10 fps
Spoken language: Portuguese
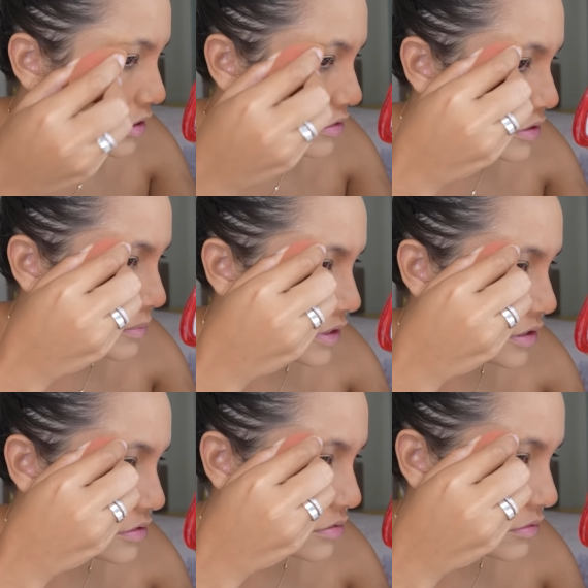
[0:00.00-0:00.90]
é que eu tô
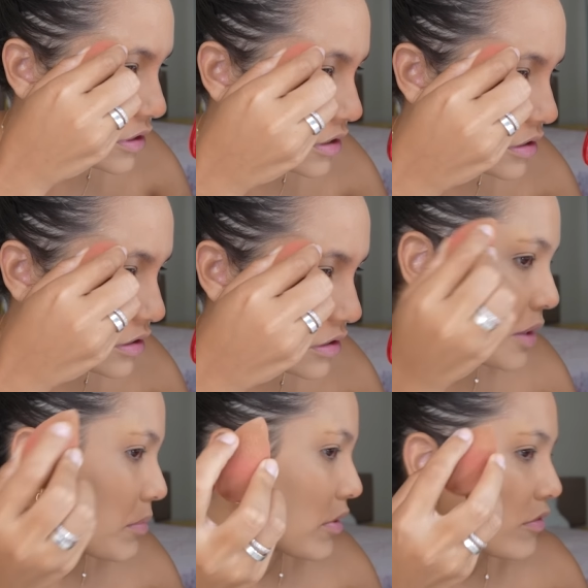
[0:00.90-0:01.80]
parecendo com ela?
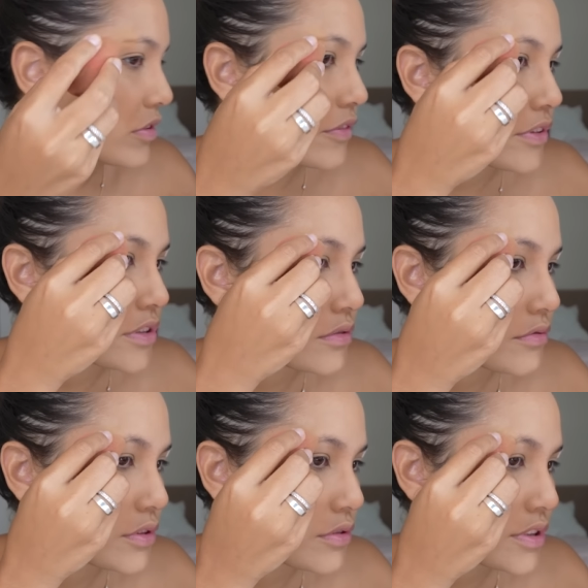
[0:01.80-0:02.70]
Daqui a pouco eu vou estar tá fazendo um
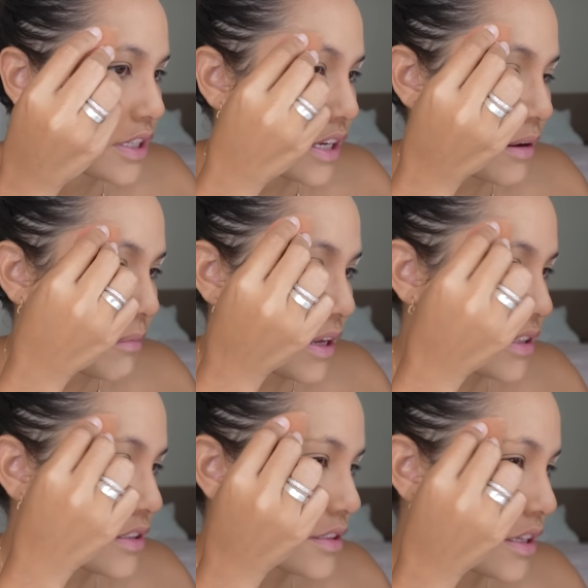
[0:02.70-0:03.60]
vídeo de 100
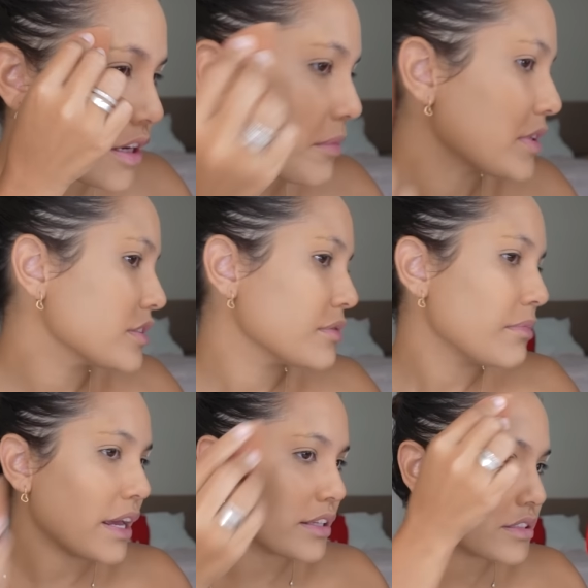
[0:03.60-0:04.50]
camadas, sem camadas de
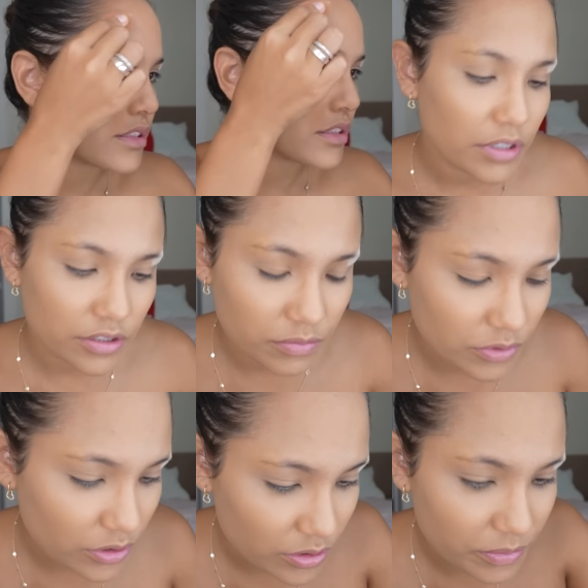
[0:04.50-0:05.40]
base. Pra
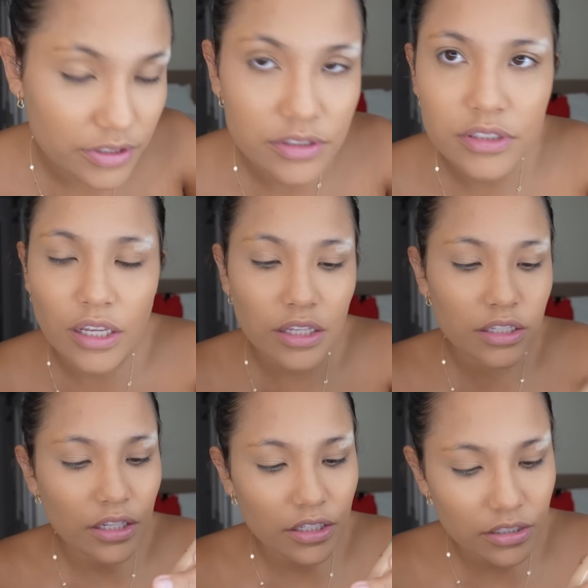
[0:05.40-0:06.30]
cima com a sobrancelha
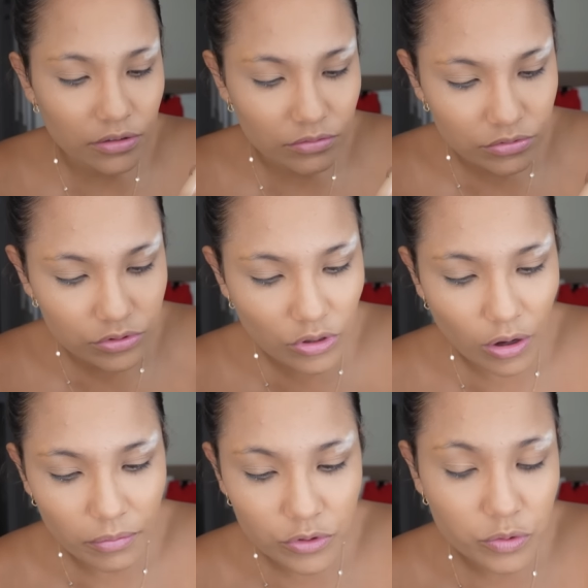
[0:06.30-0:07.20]
e ela não
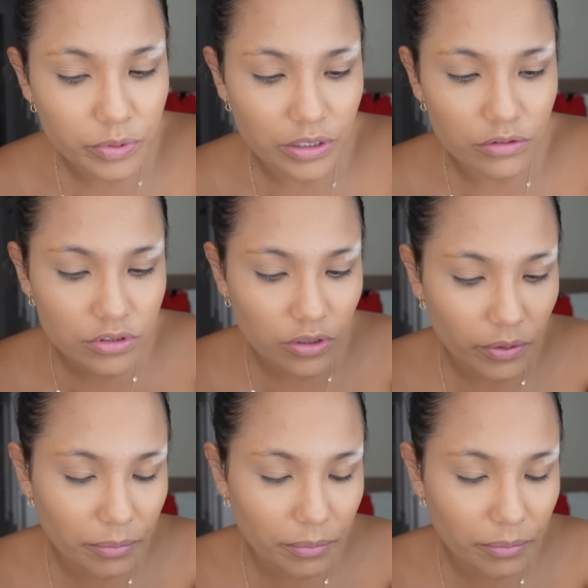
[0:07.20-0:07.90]
some. Os pelos são